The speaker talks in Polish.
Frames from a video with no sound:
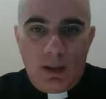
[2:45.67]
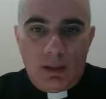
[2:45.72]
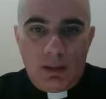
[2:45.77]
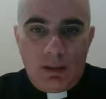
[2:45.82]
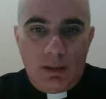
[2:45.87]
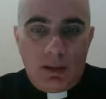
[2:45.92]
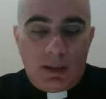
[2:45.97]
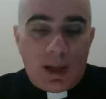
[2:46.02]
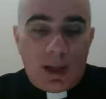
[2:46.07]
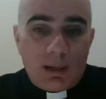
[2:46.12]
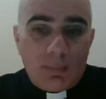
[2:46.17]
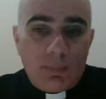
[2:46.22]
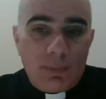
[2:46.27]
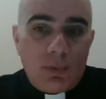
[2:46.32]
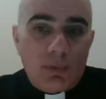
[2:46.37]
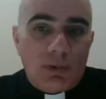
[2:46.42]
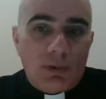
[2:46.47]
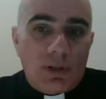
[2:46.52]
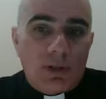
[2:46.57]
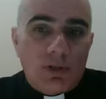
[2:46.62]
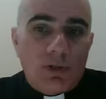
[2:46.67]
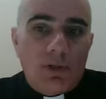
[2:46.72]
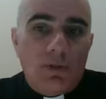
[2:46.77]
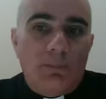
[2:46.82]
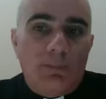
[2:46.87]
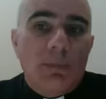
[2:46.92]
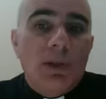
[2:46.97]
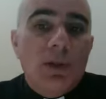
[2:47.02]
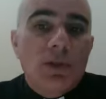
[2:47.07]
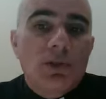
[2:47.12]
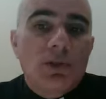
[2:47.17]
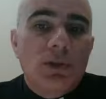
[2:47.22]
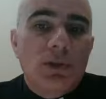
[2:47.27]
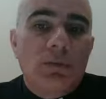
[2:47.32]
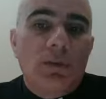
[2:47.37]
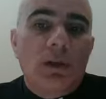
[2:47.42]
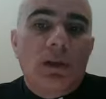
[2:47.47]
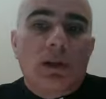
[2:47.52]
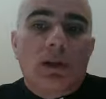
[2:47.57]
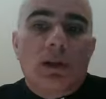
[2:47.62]
I tak było też i w pierwszych
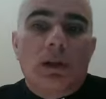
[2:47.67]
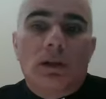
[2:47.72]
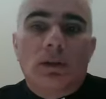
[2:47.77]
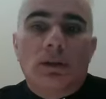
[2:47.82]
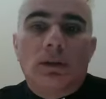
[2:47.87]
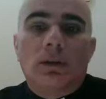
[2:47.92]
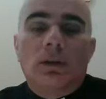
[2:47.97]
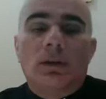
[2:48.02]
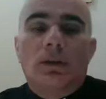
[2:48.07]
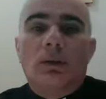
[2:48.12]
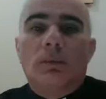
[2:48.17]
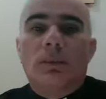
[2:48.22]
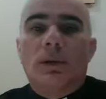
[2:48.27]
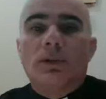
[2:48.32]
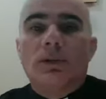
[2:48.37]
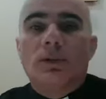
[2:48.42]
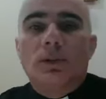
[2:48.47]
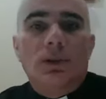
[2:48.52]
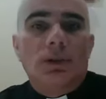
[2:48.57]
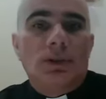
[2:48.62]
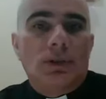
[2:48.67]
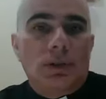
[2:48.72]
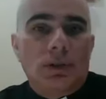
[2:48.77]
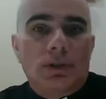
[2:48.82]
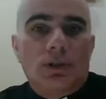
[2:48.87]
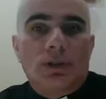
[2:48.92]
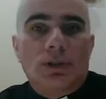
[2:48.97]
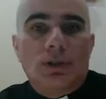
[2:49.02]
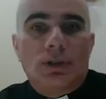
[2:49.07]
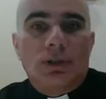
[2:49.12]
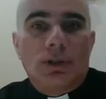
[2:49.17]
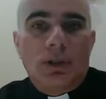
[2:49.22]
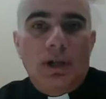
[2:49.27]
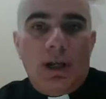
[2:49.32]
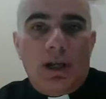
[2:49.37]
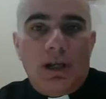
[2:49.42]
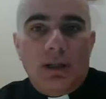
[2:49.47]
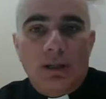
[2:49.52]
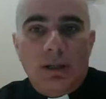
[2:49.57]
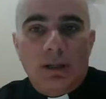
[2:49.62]
wiekach, kiedy gromadzili się
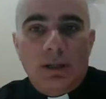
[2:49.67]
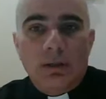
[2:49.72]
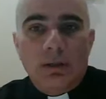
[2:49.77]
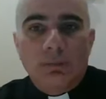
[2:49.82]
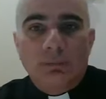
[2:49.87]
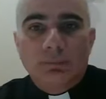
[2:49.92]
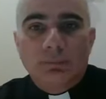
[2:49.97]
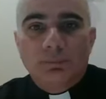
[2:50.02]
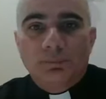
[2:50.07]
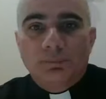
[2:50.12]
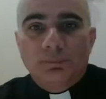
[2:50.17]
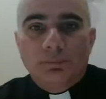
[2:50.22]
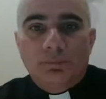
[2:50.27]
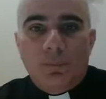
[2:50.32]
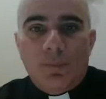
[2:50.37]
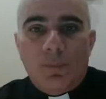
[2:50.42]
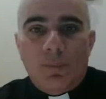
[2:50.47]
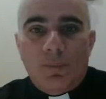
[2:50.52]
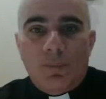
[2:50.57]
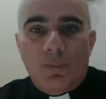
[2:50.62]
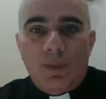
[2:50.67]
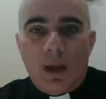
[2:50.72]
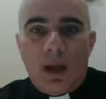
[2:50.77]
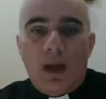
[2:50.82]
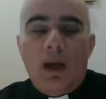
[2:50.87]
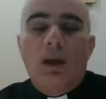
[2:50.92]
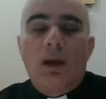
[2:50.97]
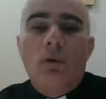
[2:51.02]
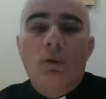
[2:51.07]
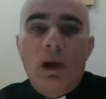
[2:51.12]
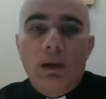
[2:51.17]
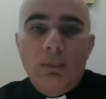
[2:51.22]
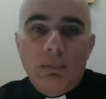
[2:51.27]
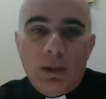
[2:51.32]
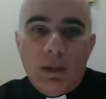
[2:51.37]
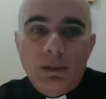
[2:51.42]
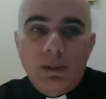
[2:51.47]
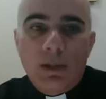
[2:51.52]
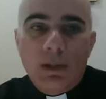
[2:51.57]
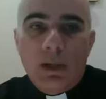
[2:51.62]
chrześcijanie na
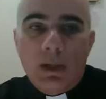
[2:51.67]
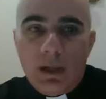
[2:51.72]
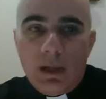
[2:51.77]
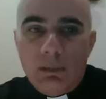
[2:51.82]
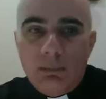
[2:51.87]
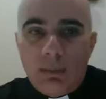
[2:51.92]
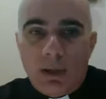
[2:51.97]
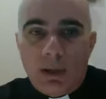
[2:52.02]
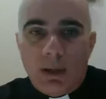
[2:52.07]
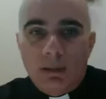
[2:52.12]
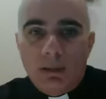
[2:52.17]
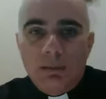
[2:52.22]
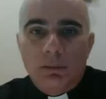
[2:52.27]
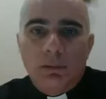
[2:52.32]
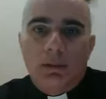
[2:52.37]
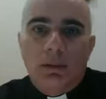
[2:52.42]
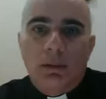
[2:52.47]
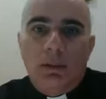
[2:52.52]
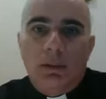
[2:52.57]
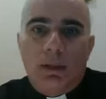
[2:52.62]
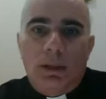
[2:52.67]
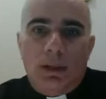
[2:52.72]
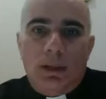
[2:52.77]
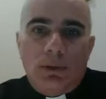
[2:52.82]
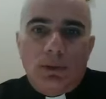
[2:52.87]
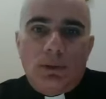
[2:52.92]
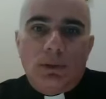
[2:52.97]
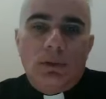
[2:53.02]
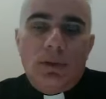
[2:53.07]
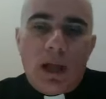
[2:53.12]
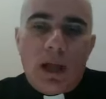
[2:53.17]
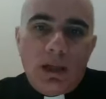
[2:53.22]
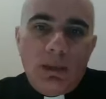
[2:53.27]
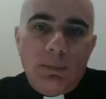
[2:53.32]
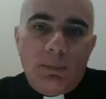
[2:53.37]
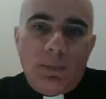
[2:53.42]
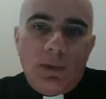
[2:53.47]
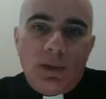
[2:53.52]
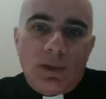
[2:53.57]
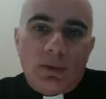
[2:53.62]
łamanie chleba, to
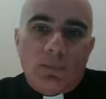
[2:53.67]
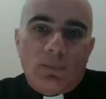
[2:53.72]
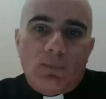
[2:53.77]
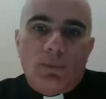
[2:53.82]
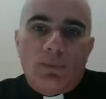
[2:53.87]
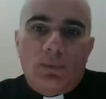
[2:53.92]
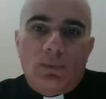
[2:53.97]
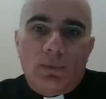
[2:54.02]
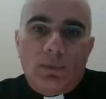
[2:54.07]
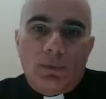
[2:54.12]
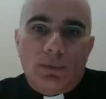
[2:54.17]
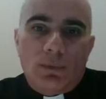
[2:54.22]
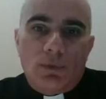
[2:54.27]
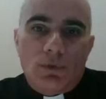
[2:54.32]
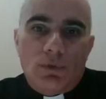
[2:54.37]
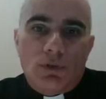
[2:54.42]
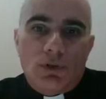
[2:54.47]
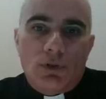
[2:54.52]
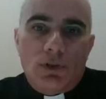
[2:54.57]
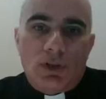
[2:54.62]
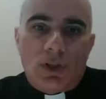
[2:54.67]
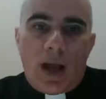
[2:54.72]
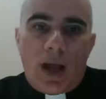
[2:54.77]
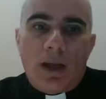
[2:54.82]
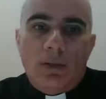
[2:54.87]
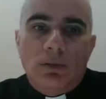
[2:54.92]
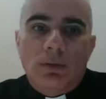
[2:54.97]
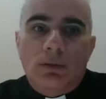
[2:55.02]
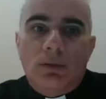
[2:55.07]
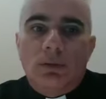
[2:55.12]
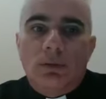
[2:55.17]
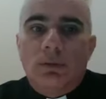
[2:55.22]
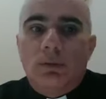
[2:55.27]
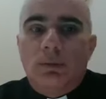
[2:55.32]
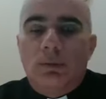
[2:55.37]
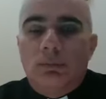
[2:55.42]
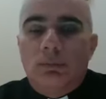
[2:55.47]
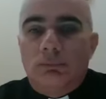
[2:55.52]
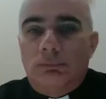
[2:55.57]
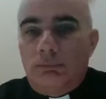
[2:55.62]
najpierw czytano
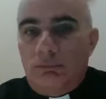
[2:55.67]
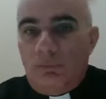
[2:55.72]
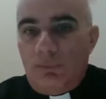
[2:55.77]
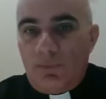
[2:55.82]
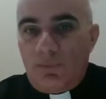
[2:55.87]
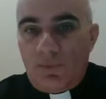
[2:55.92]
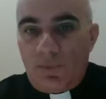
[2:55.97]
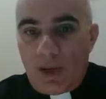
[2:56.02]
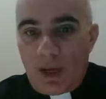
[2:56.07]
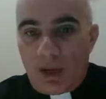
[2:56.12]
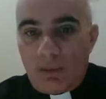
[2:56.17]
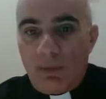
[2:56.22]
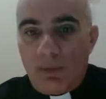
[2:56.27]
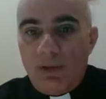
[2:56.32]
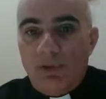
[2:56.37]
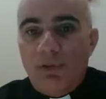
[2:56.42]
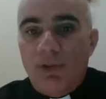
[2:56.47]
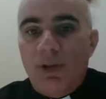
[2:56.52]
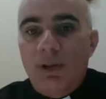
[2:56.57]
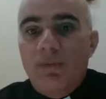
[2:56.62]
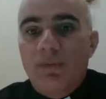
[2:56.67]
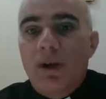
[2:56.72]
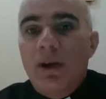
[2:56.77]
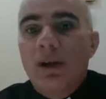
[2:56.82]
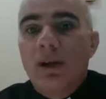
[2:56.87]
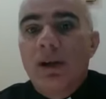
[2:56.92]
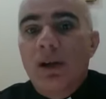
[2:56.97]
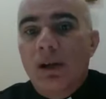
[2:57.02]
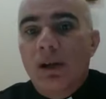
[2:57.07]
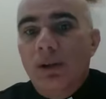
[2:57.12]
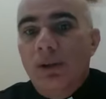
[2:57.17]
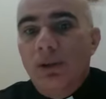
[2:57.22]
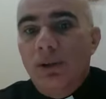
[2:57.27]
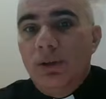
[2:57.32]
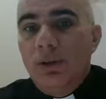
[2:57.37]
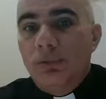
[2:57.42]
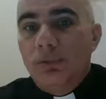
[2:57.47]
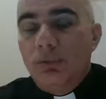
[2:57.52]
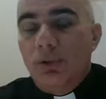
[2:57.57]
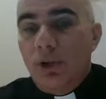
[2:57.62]
fragmenty Ewangelii,
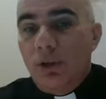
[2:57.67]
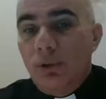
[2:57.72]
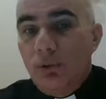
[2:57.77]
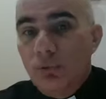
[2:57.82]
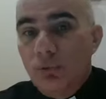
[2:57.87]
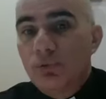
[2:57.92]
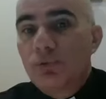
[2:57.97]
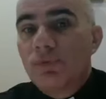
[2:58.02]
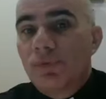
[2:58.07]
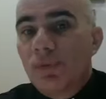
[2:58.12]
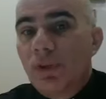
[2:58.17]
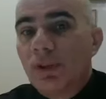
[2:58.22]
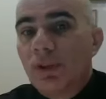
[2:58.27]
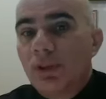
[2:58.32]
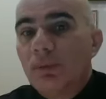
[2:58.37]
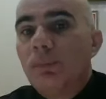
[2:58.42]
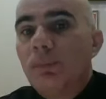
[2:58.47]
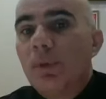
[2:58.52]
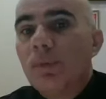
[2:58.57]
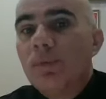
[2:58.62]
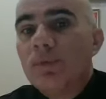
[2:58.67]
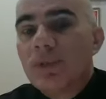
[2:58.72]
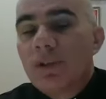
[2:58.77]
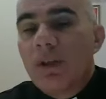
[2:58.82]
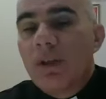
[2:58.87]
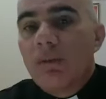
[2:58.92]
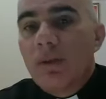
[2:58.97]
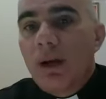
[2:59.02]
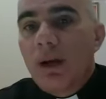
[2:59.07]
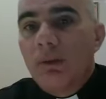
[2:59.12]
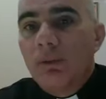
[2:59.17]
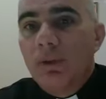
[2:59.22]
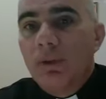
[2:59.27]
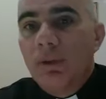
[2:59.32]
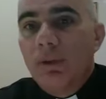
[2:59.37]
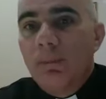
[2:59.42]
które już wtedy powstawały,